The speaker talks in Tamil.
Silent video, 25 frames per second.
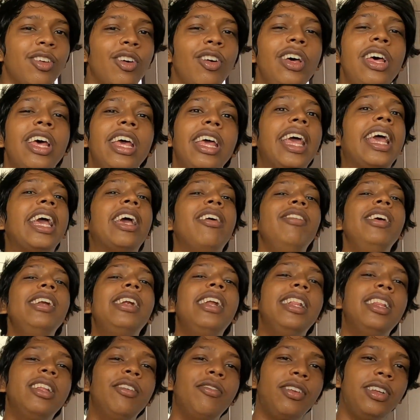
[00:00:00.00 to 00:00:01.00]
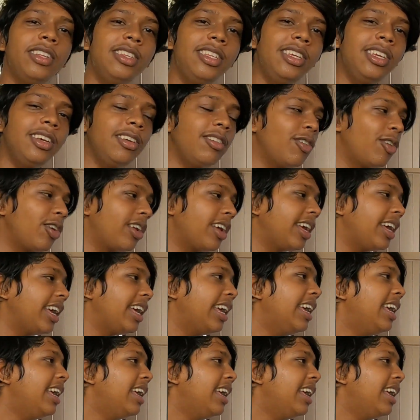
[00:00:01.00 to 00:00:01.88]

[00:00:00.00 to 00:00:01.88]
விஷயம் எங்கள் வீட்டில் இந்த ஃப்ரிட்ஜு ஒரு